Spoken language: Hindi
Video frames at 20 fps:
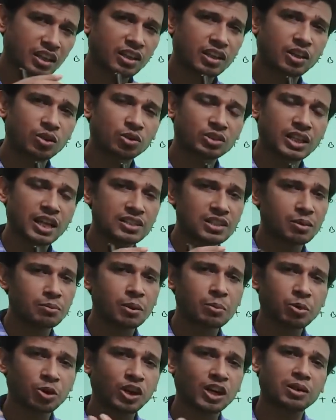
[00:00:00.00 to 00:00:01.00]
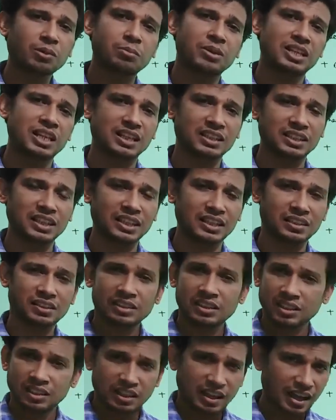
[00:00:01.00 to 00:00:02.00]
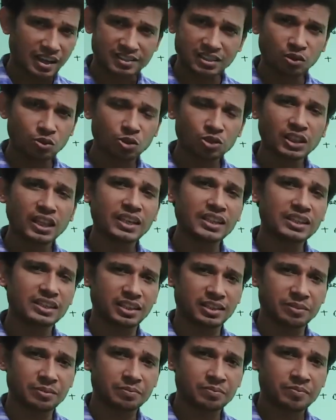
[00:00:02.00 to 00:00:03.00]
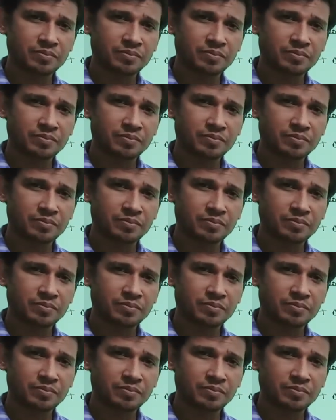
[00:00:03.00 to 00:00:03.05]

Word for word: टक्कर होता है सब में प्रोडक्ट मिल जाता है ऐसा होता नहीं है